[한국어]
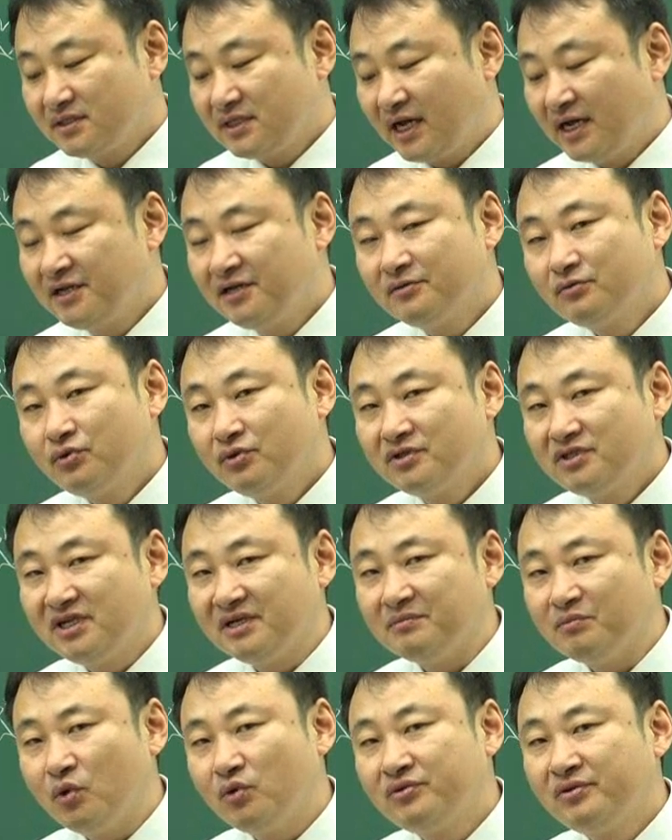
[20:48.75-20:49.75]
잔여
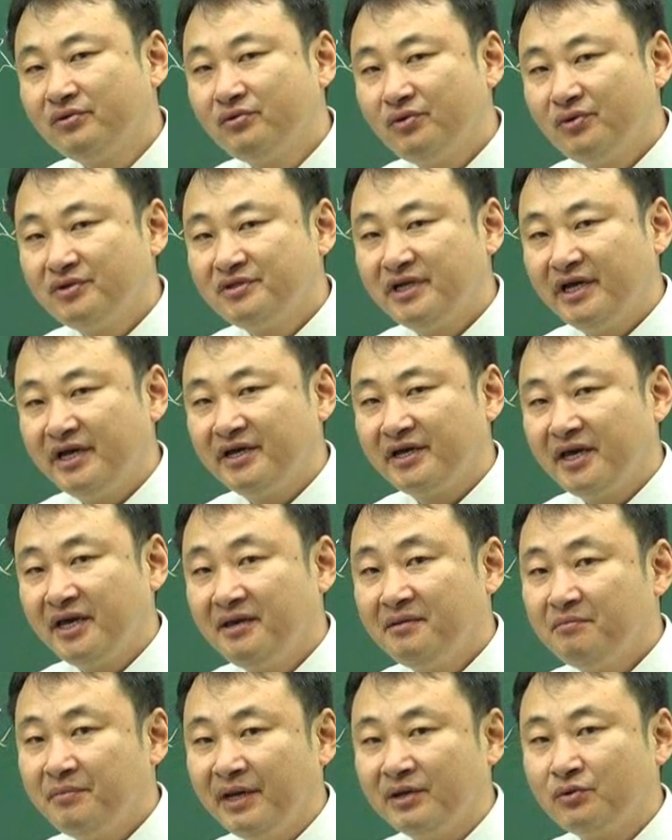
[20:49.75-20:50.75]
토지 모든
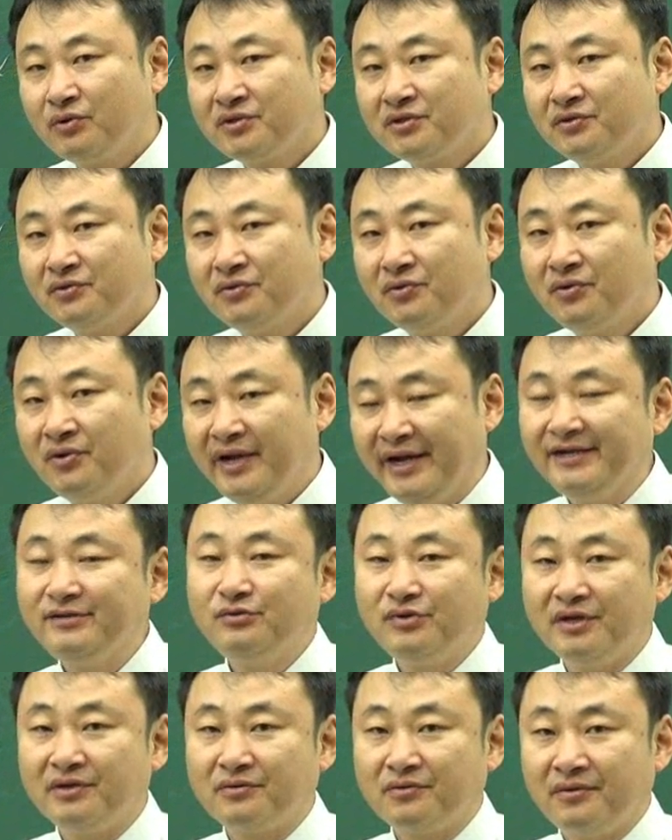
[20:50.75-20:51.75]
소유자에게 매도 청구할
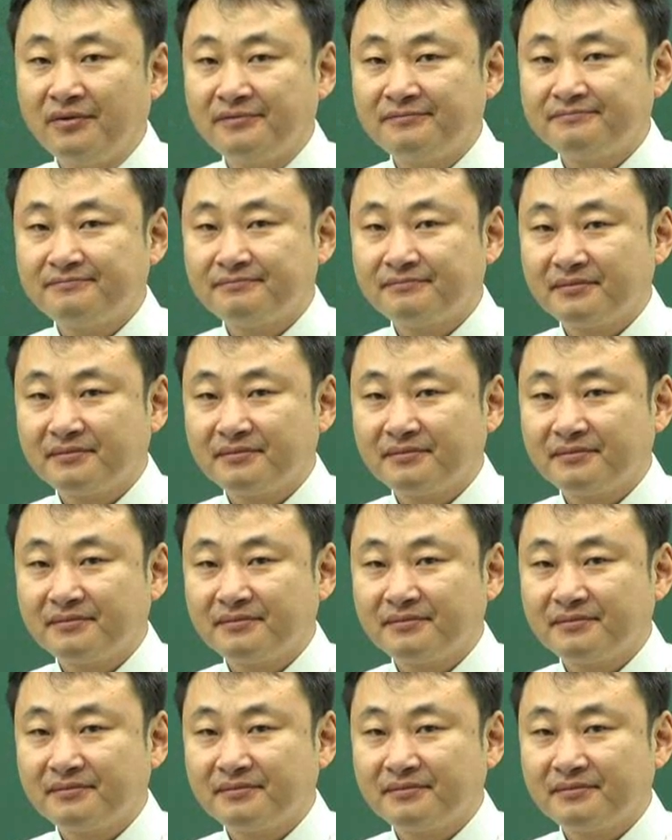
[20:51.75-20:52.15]
수 있고